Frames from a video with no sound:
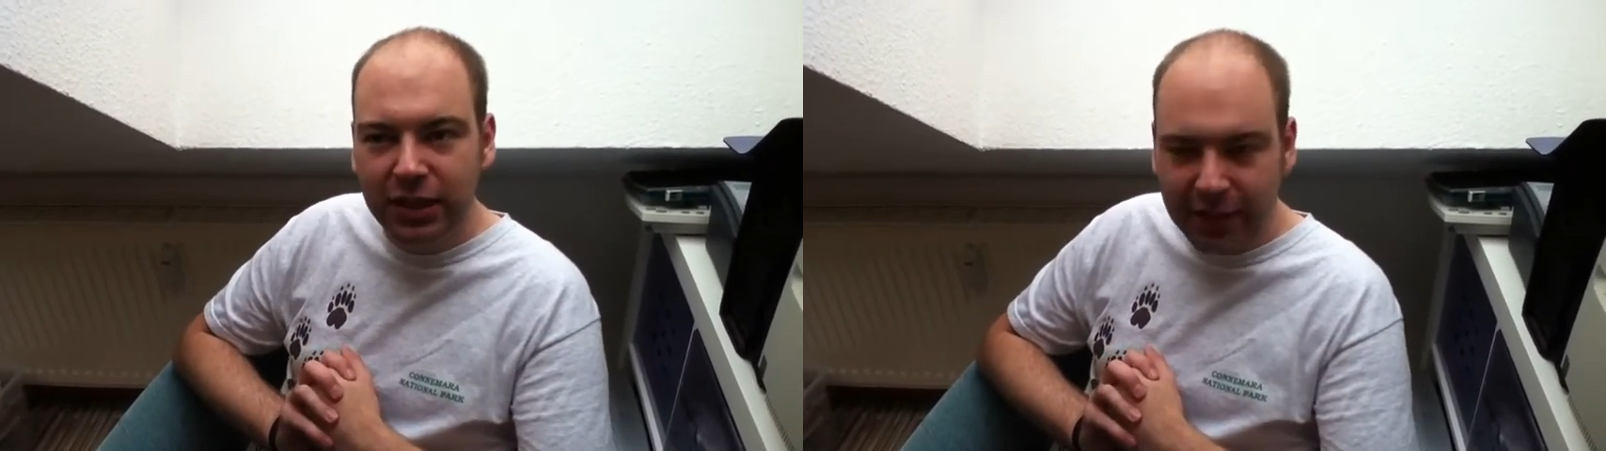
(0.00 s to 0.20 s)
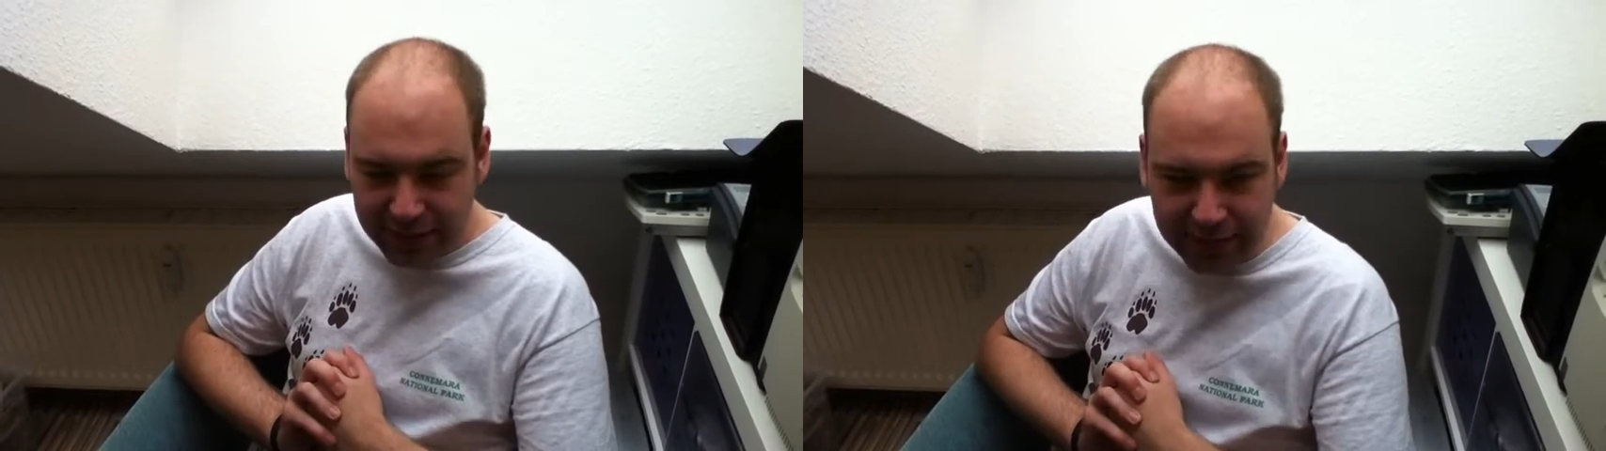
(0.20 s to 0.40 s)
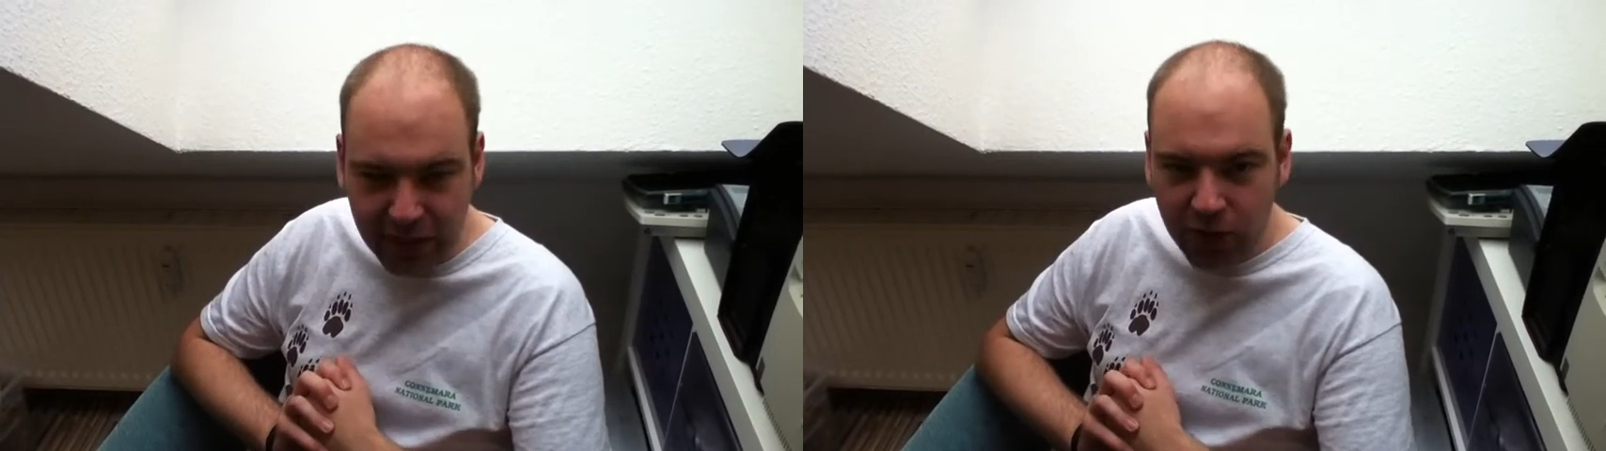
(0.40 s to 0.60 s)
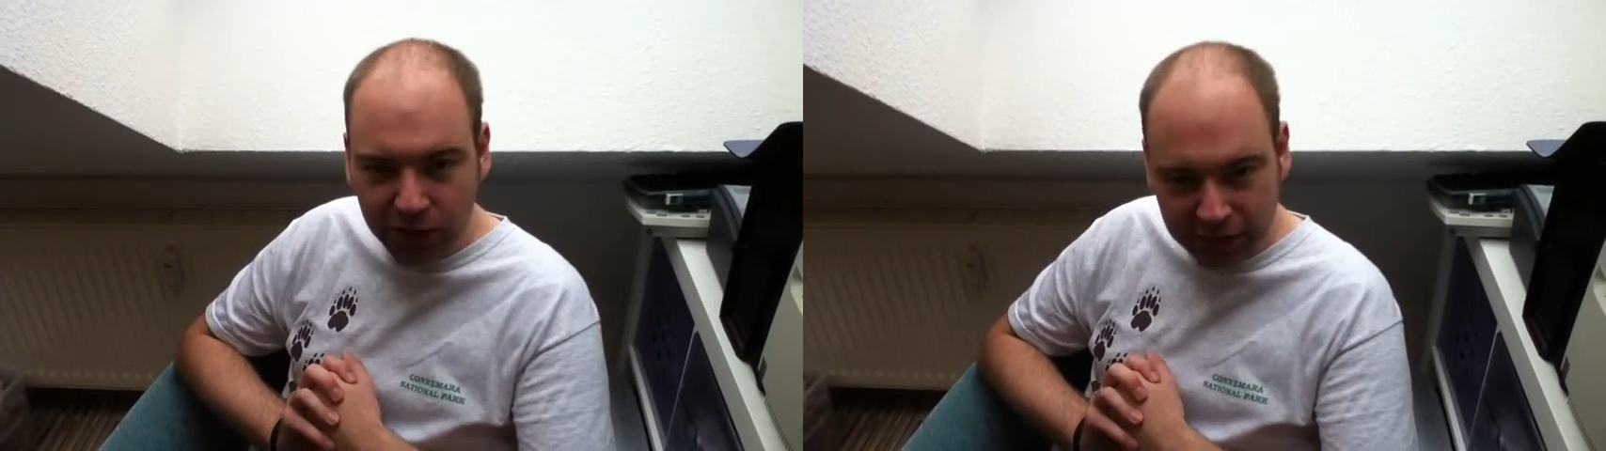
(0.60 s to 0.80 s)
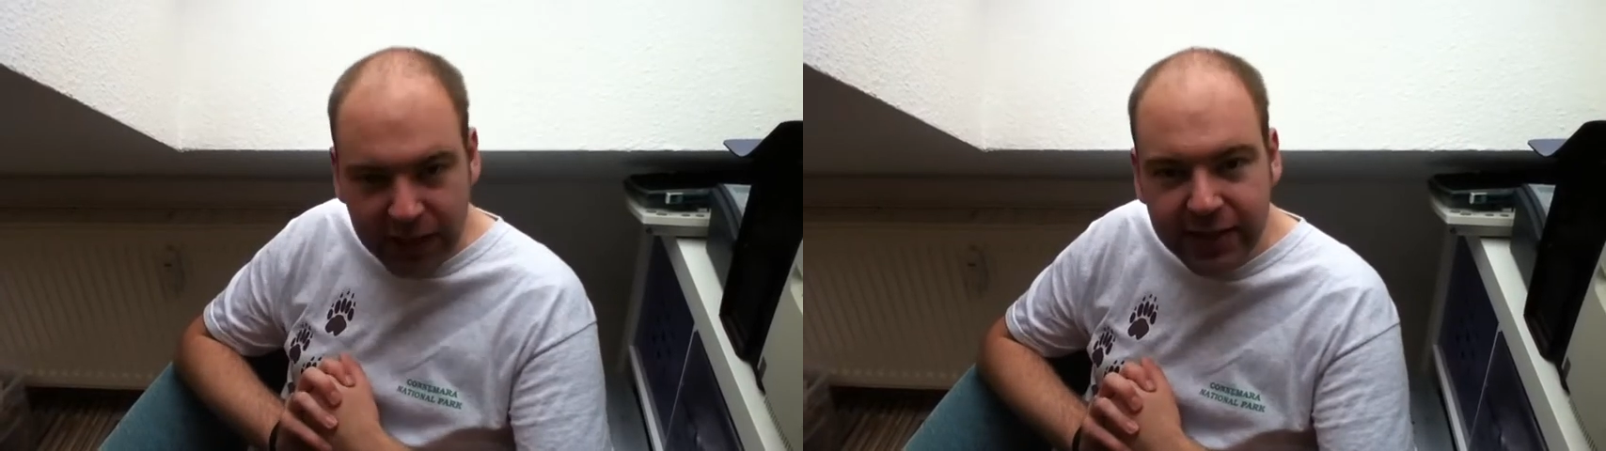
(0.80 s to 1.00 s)
Das ist auch
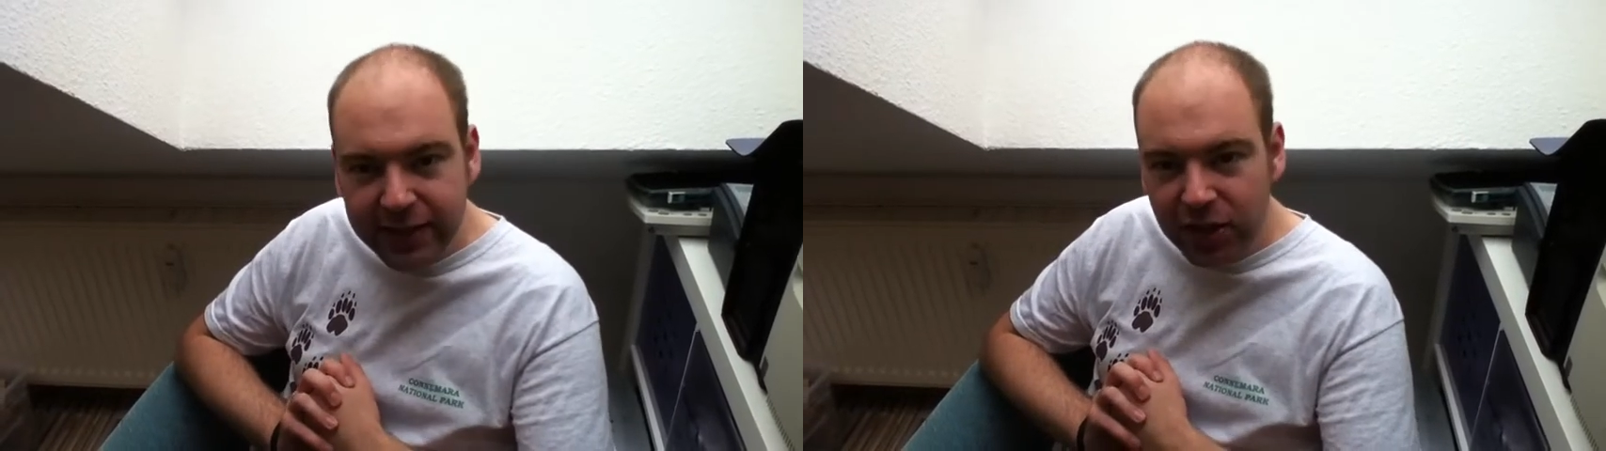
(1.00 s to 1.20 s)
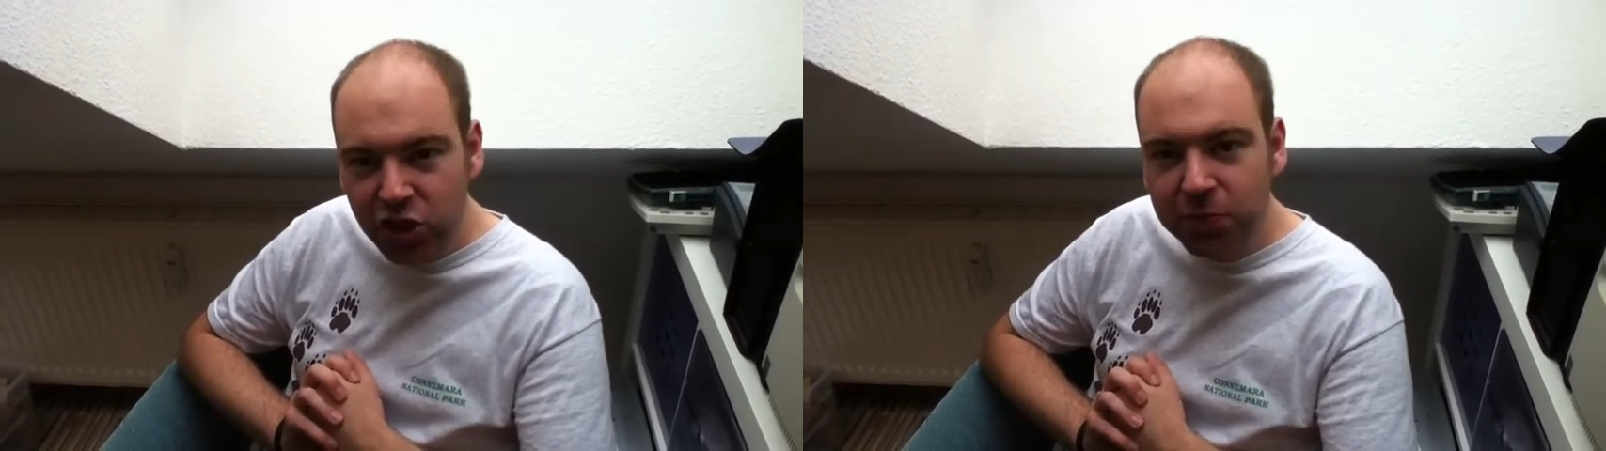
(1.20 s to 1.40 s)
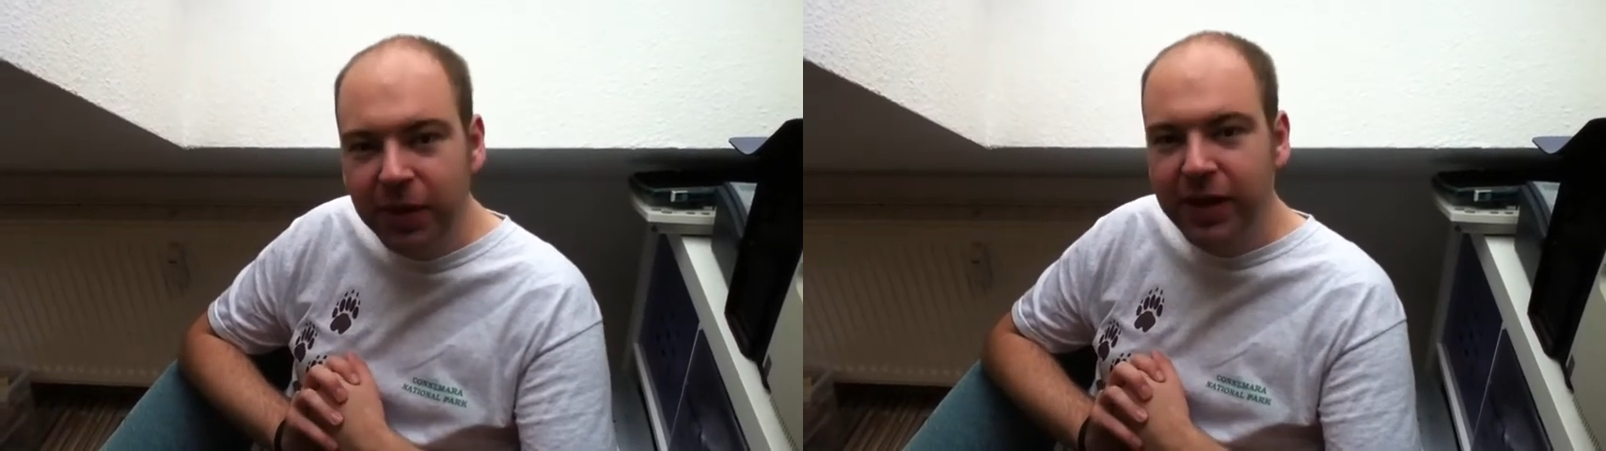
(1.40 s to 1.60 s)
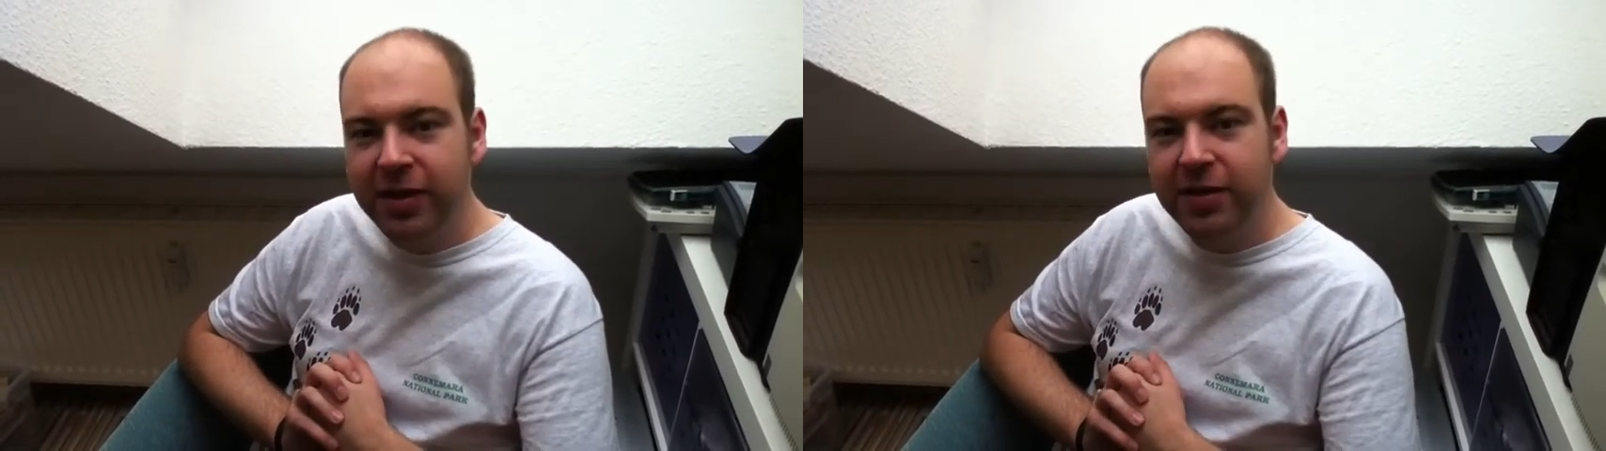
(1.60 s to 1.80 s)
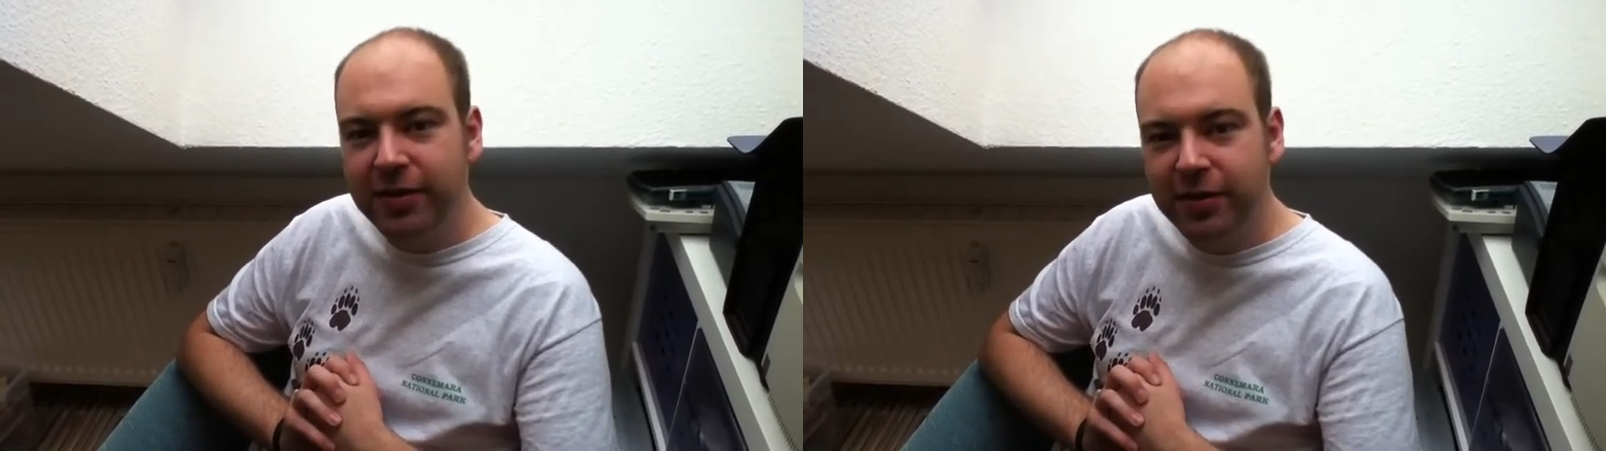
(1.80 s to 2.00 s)
sehr, sehr
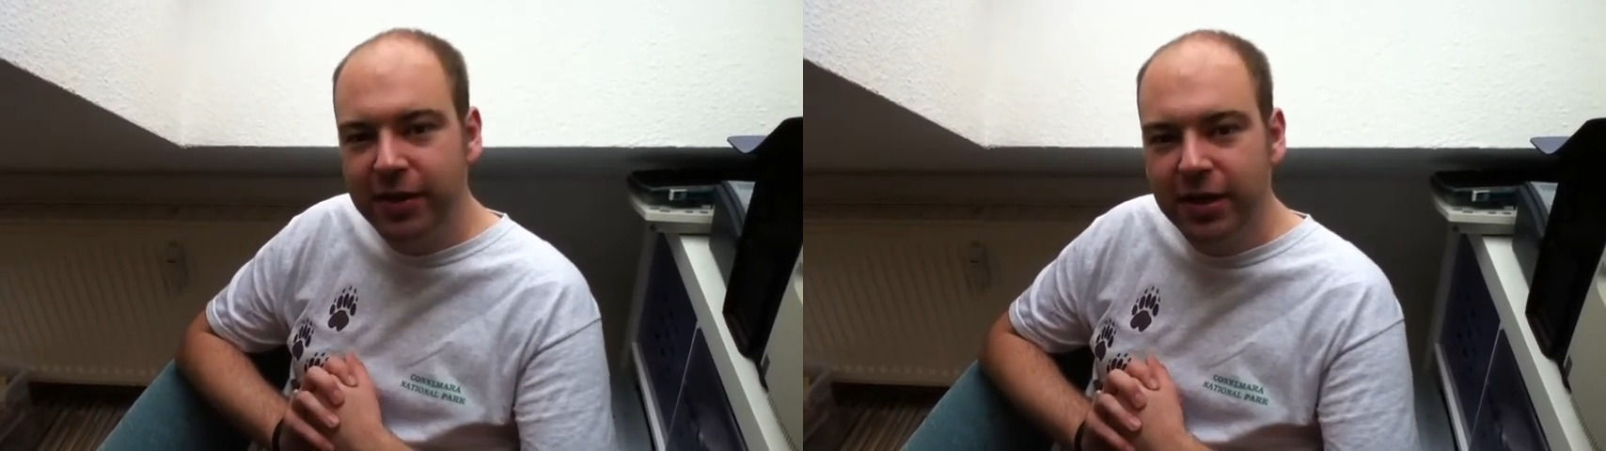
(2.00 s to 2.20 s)
spannend.